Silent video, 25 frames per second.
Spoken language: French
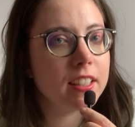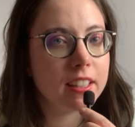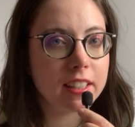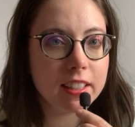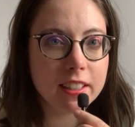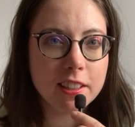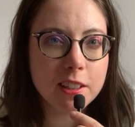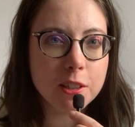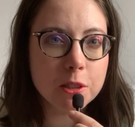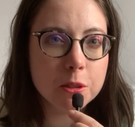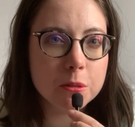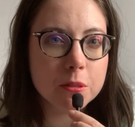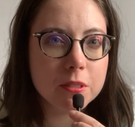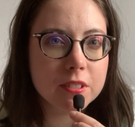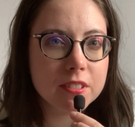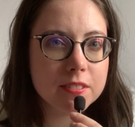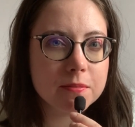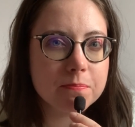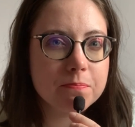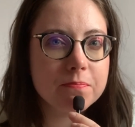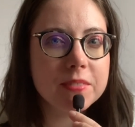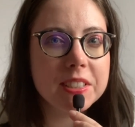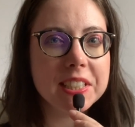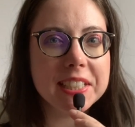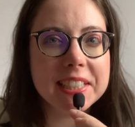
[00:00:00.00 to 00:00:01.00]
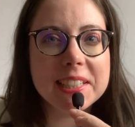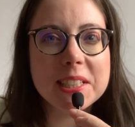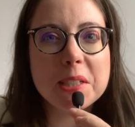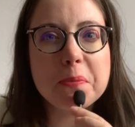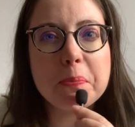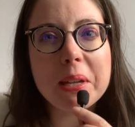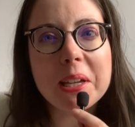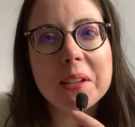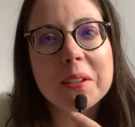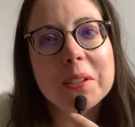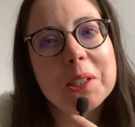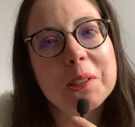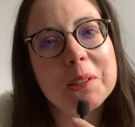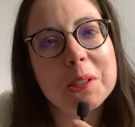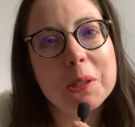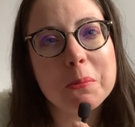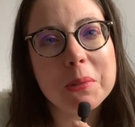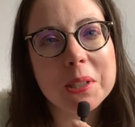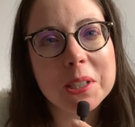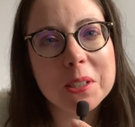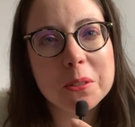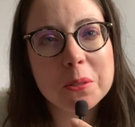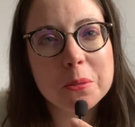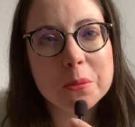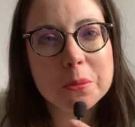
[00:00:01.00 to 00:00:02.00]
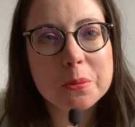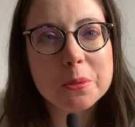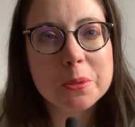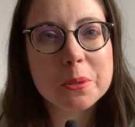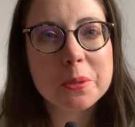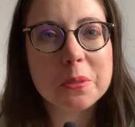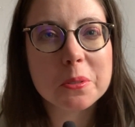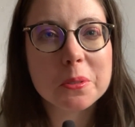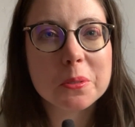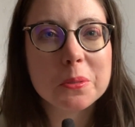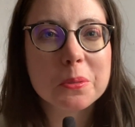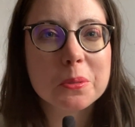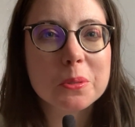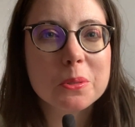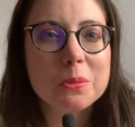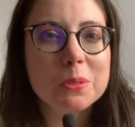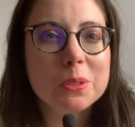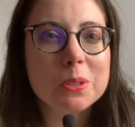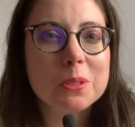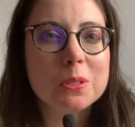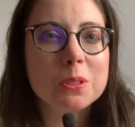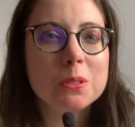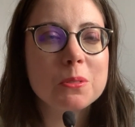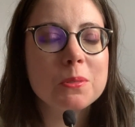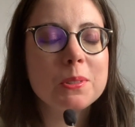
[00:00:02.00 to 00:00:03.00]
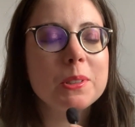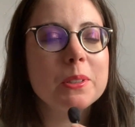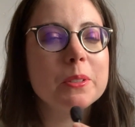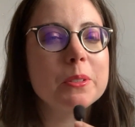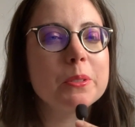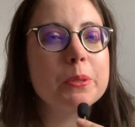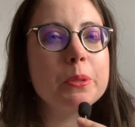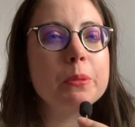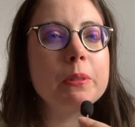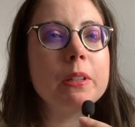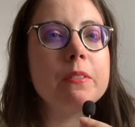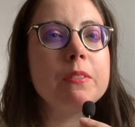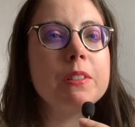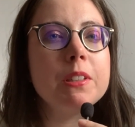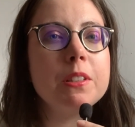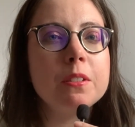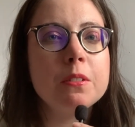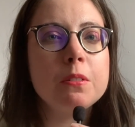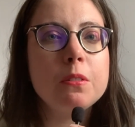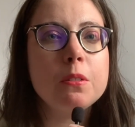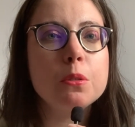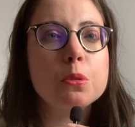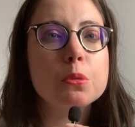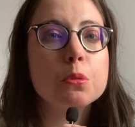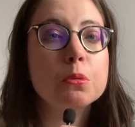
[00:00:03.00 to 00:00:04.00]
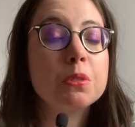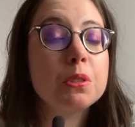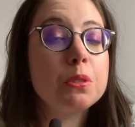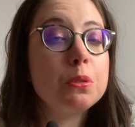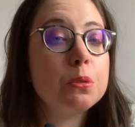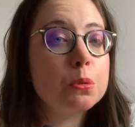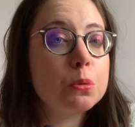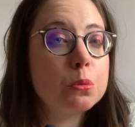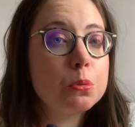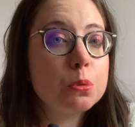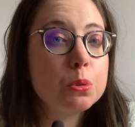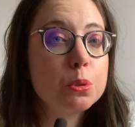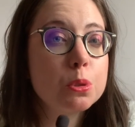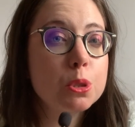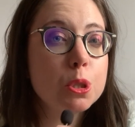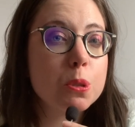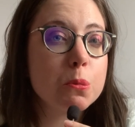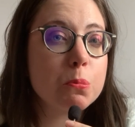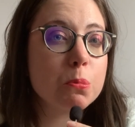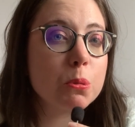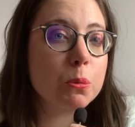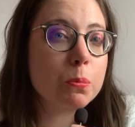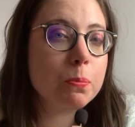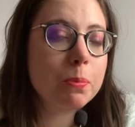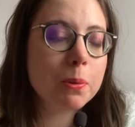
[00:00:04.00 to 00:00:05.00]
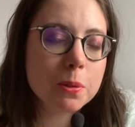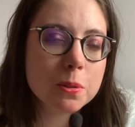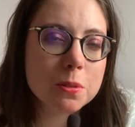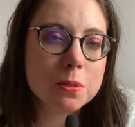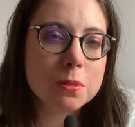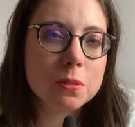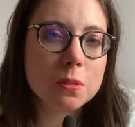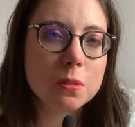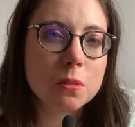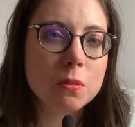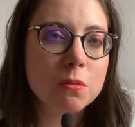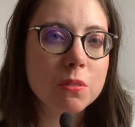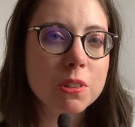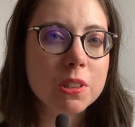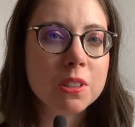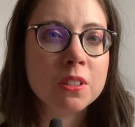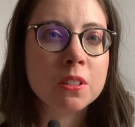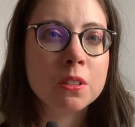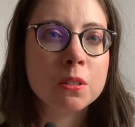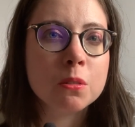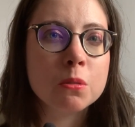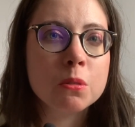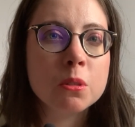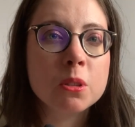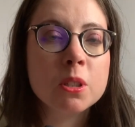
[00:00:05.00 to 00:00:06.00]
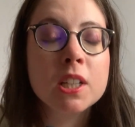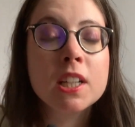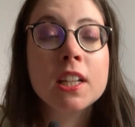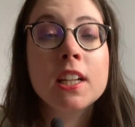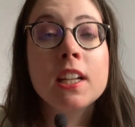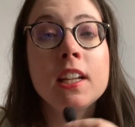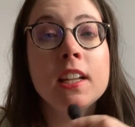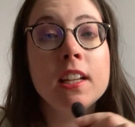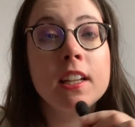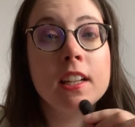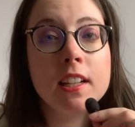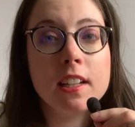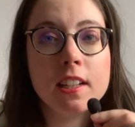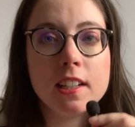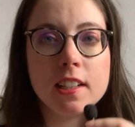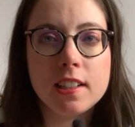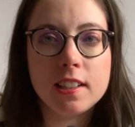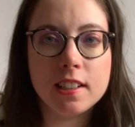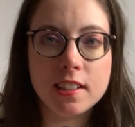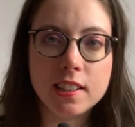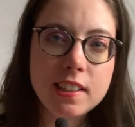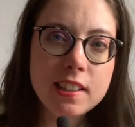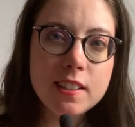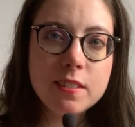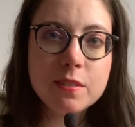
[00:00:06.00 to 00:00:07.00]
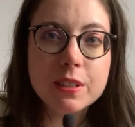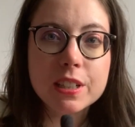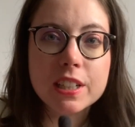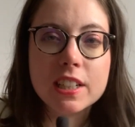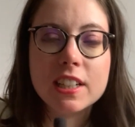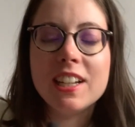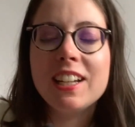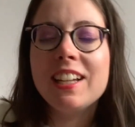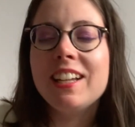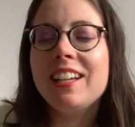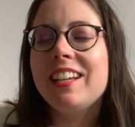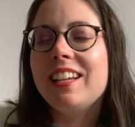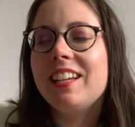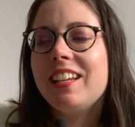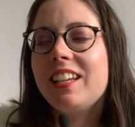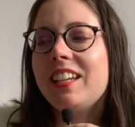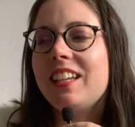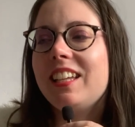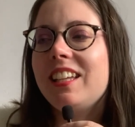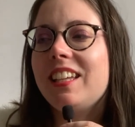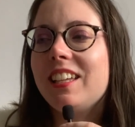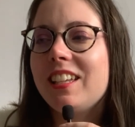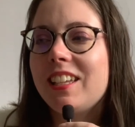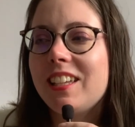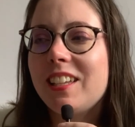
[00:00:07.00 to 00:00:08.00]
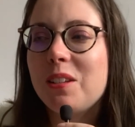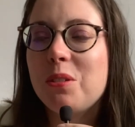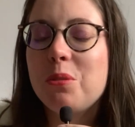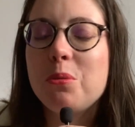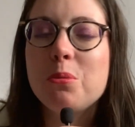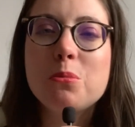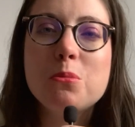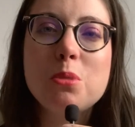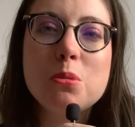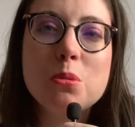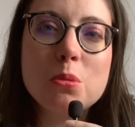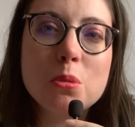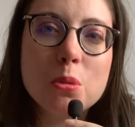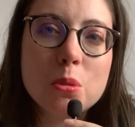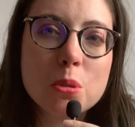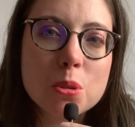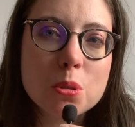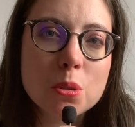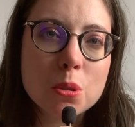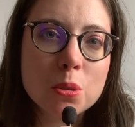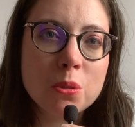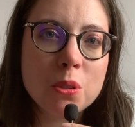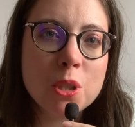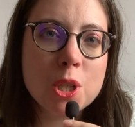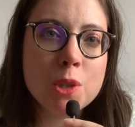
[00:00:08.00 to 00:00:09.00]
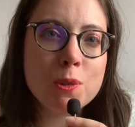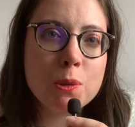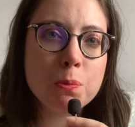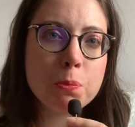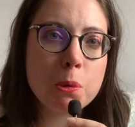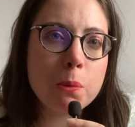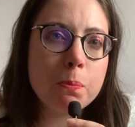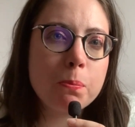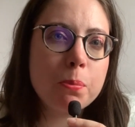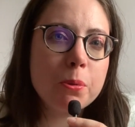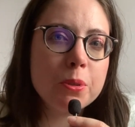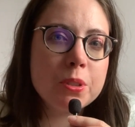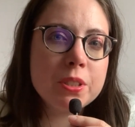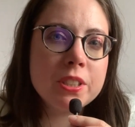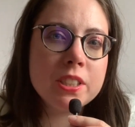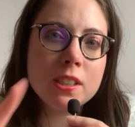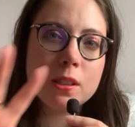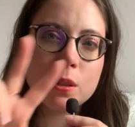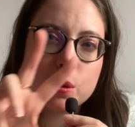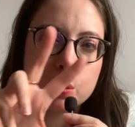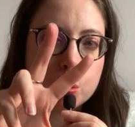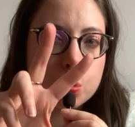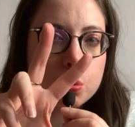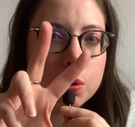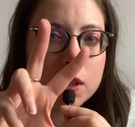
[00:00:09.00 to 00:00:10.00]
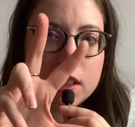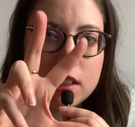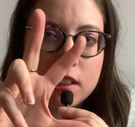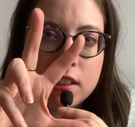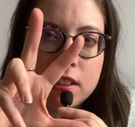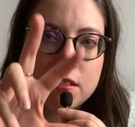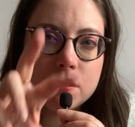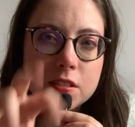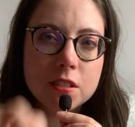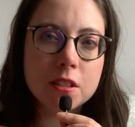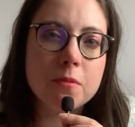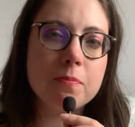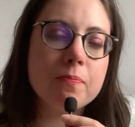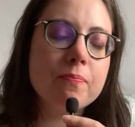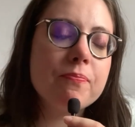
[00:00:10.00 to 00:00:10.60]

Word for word: Hello J'espère que tu vas bien, du coup je te retrouve aujourd'hui dans une nouvelle vidéo et aujourd'hui du coup je te propose une vidéo livre. Et du coup aujourd'hui je vais te proposer trois livres,